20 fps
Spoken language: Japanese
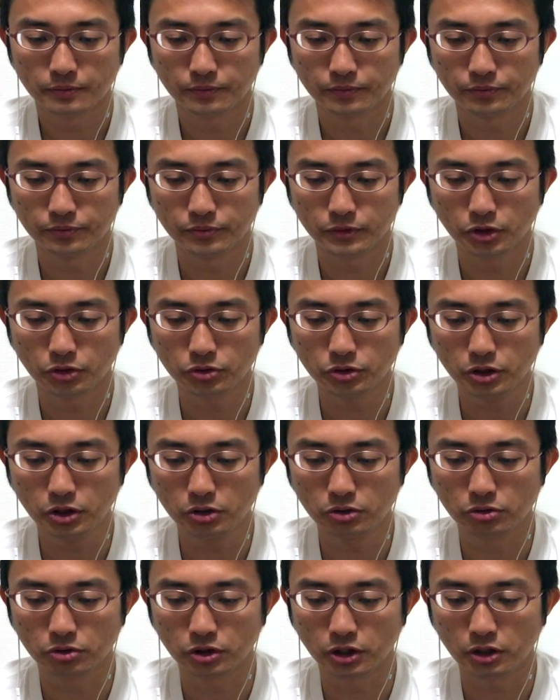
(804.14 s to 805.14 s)
うん、4
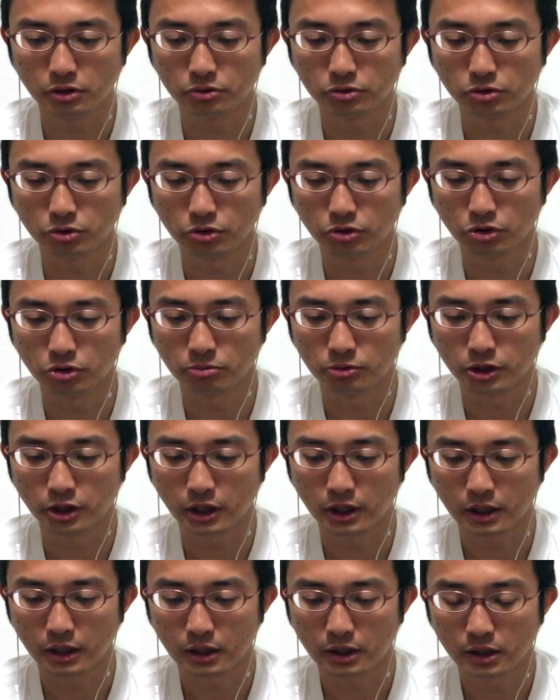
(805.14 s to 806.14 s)
二の銀を取るよりも
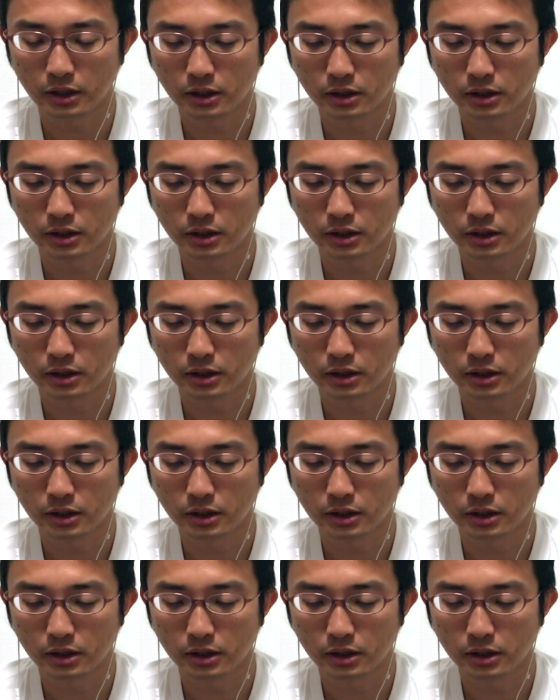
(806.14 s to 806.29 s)
ね、